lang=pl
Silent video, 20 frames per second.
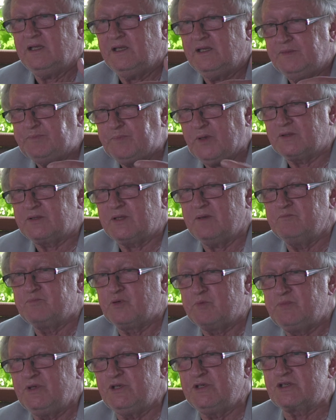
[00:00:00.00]
i potem
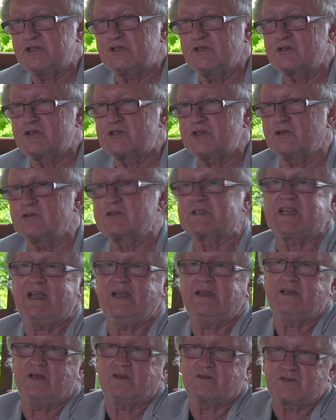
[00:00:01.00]
publiczność
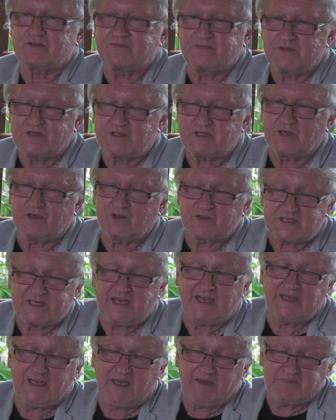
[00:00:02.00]
ocenia, oczywiście
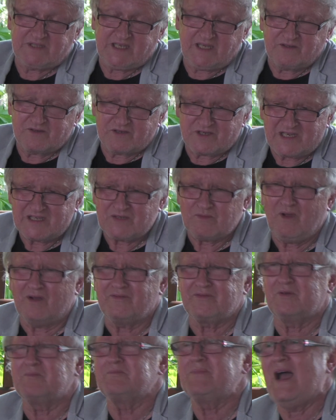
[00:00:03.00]
ocenia, za duże
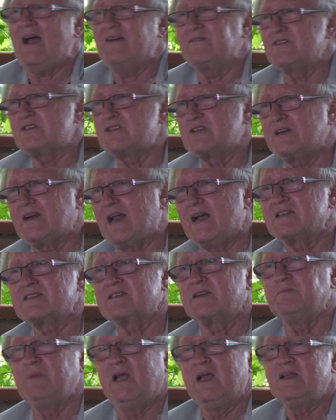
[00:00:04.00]
słowo, bawi się
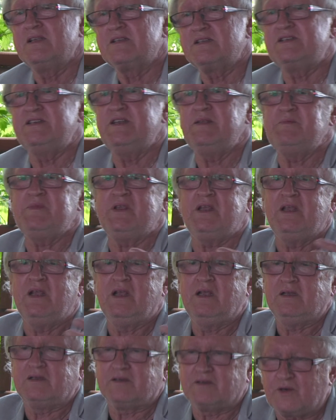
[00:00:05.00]
razem z nimi,
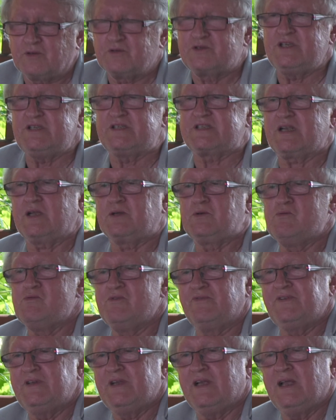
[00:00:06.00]
rodzice
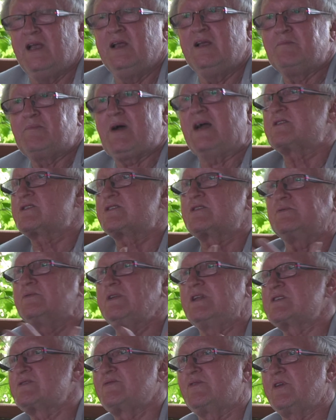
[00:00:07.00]
głównie patrzą
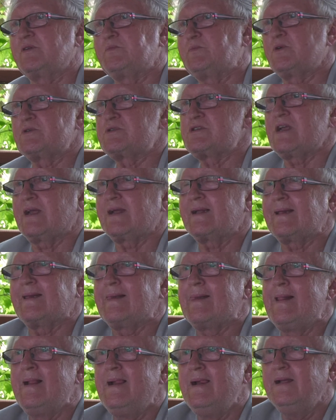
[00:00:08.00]
na swoje
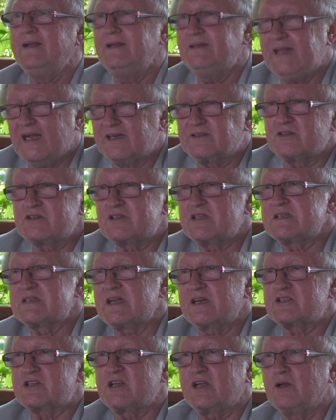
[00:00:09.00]
pociechy. I tak to się
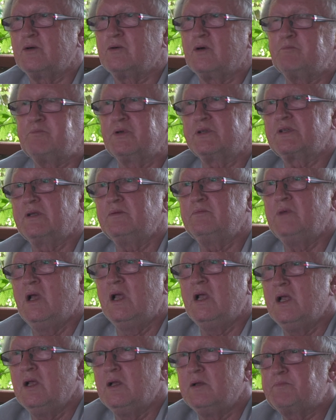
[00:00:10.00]
zaczęło. Potem
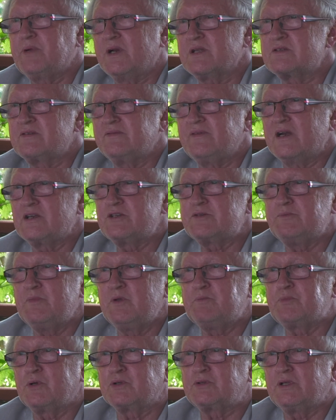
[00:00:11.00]

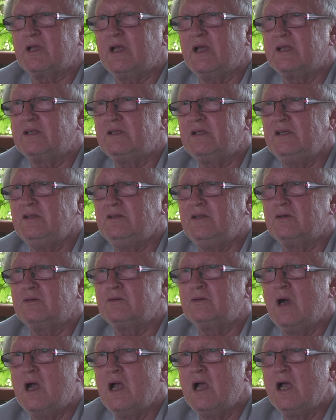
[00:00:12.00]
pracowaliśmy pod
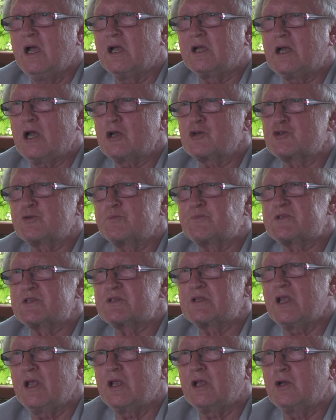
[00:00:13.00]
egidą
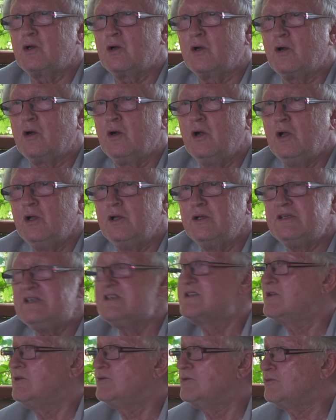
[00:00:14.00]
Kaszubskiego
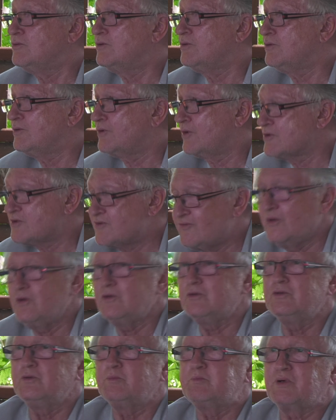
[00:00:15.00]
Instytutu
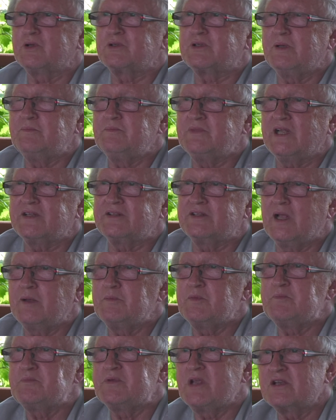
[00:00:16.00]
Rozwoju, potem nad
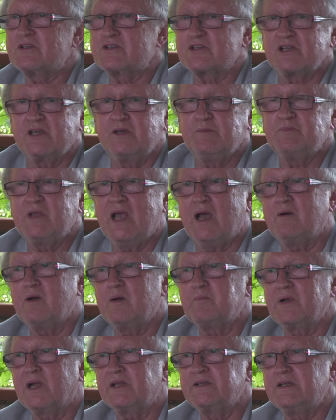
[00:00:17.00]
nami pieczę
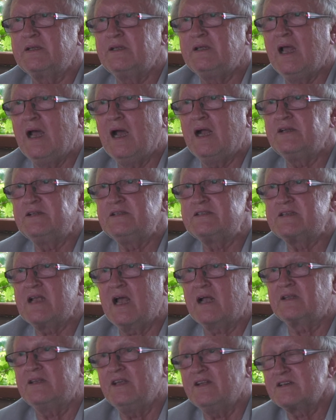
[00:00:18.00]
miała pani
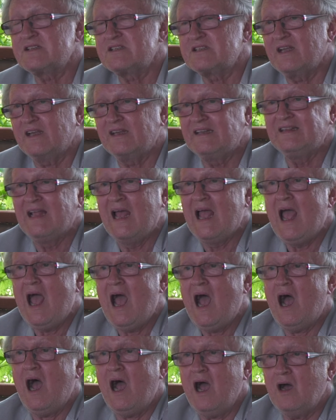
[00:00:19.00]
Alicja Kirstein,
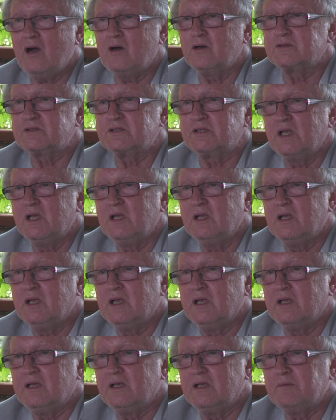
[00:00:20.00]
a od
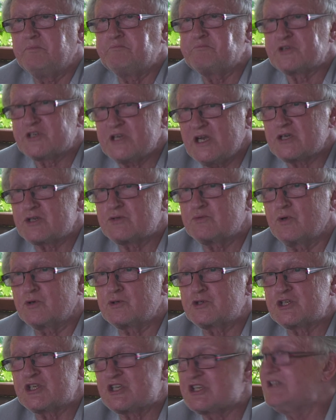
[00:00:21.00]
y, przeszło
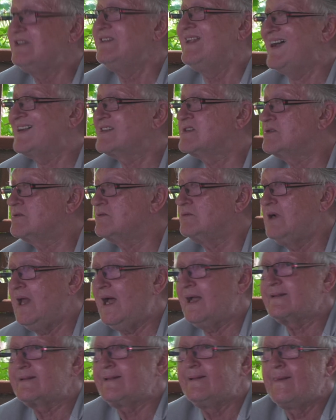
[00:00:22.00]
13
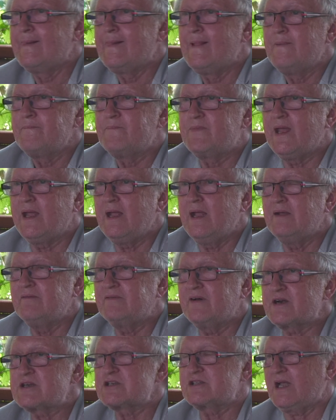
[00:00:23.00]
lat te
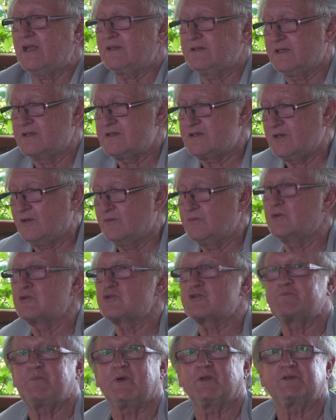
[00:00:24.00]
warsztaty są
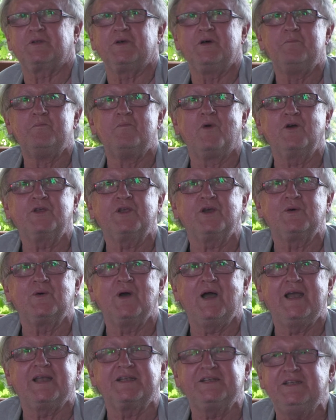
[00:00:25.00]
już pod moją
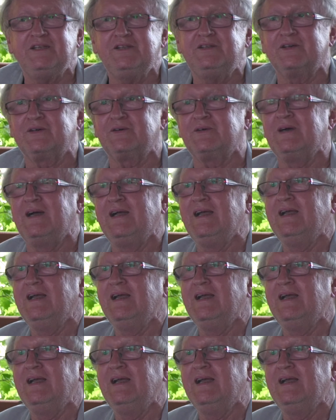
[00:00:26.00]
egidą